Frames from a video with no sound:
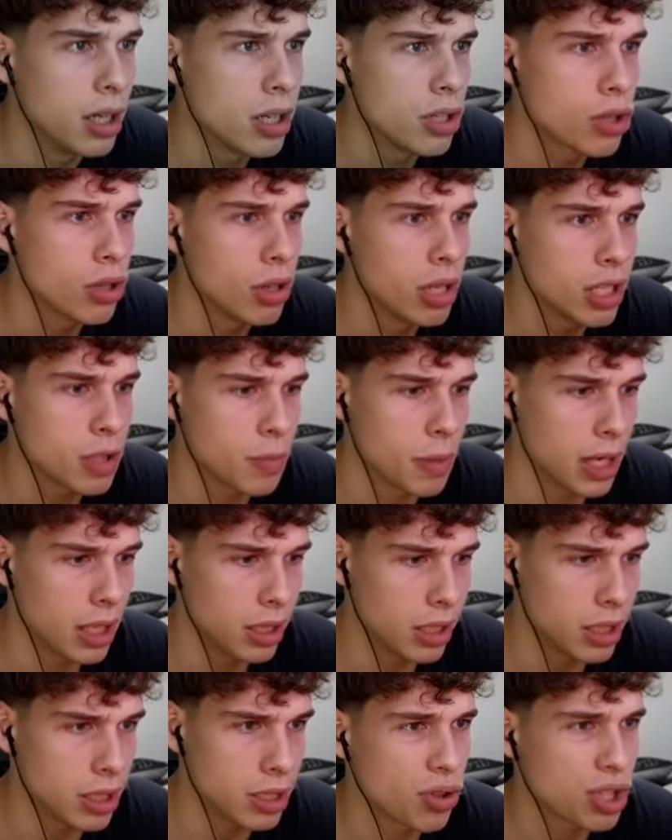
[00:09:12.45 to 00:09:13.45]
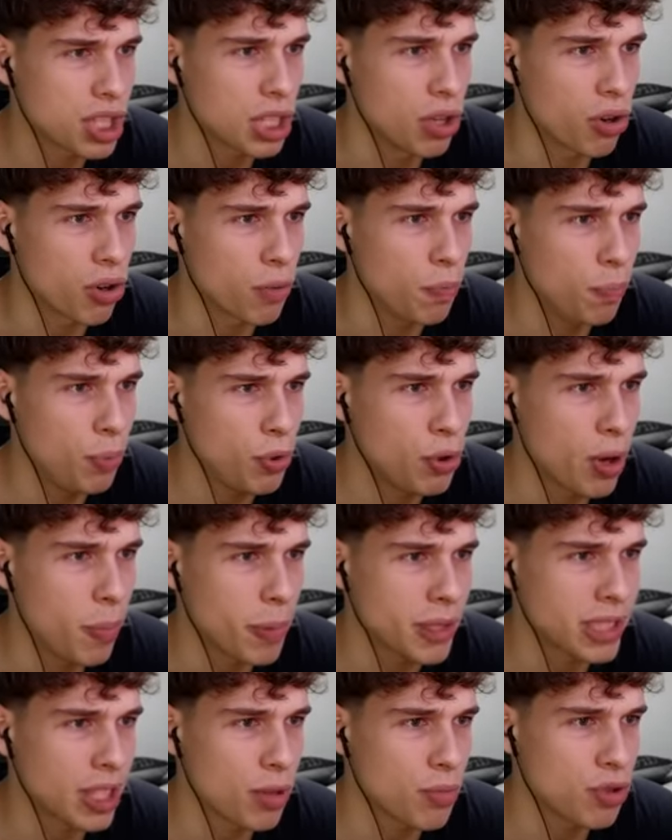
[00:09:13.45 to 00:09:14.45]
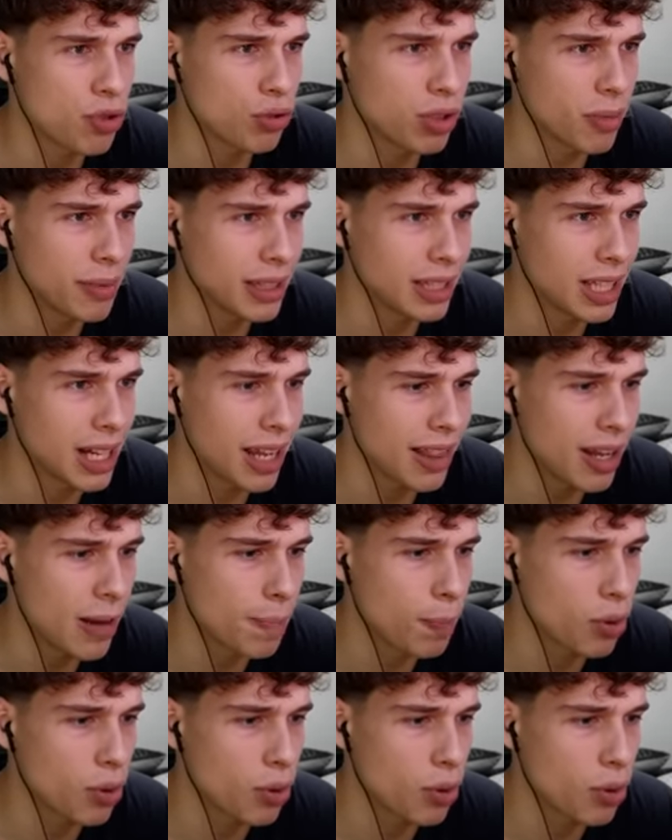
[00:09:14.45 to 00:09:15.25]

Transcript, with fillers: Son esmeraldas. Si lo rompo no ha pasado absolutamente nada.